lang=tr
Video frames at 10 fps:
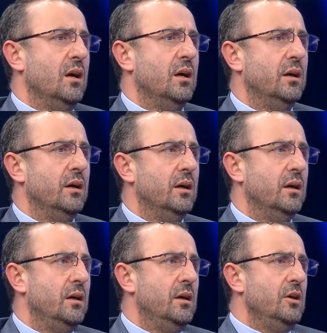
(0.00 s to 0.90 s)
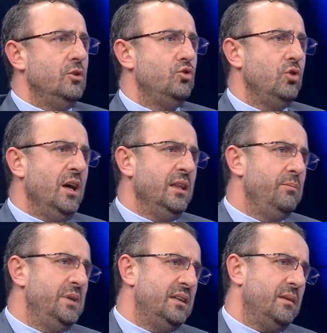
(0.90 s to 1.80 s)
Ee, şu
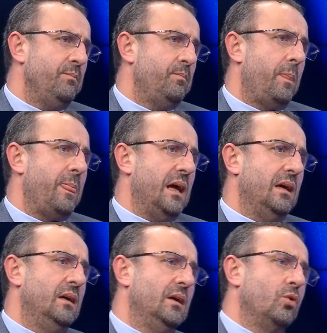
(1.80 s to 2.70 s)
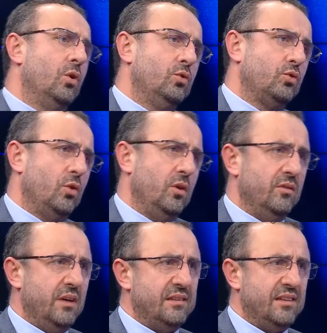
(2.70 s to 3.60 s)
anda bir e,
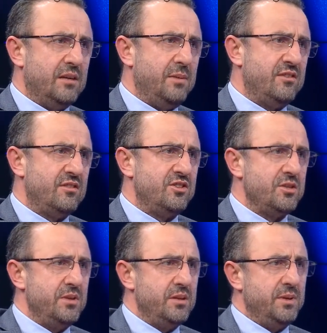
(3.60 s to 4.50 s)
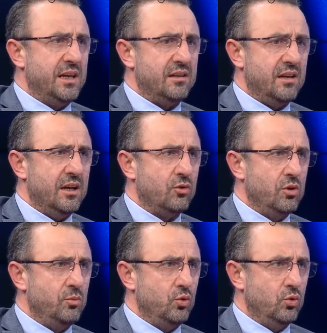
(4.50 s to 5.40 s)
kontrol ve serbest dışı bir piyasa
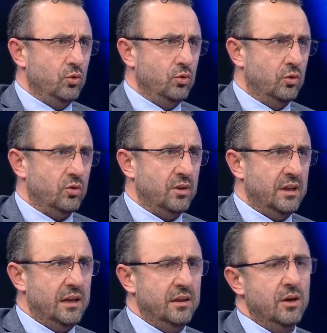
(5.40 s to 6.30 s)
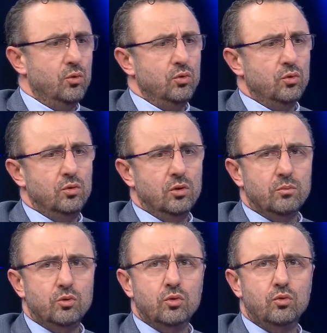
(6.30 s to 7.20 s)
ekonomi uyguluyor. Ne, ne uyguluyor?
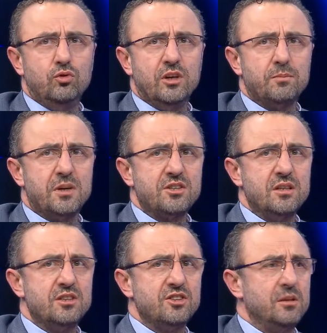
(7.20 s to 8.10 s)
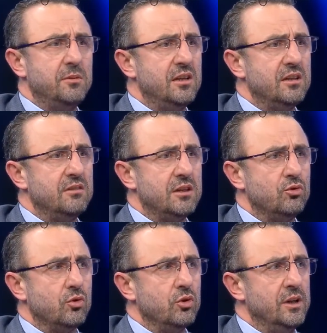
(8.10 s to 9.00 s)
Bugün TÜSİAD Başkanı'nın açıklamaları da var
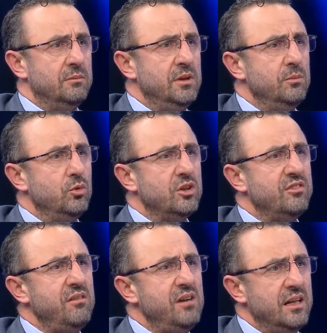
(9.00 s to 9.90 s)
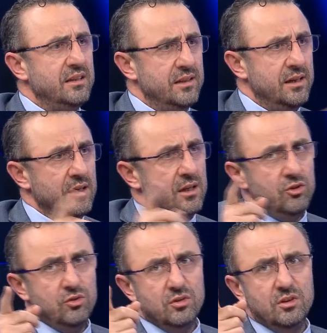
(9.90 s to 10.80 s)
çok önemli. Bu kısa vadede
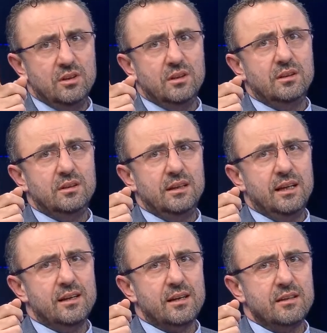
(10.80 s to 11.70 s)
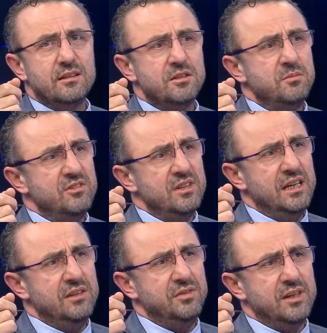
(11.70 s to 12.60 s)
şu e, Dilen arkadaşımızın
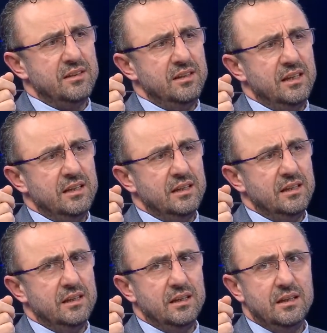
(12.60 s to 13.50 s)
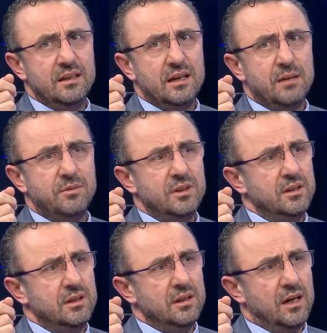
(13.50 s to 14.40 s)
et fiyatı ile ilgili e,
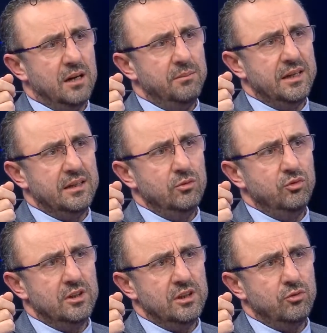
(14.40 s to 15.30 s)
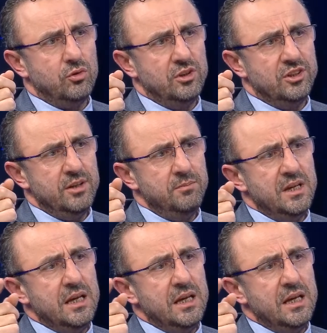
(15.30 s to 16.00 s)
yaptığı haber üzerine söyleyeceğim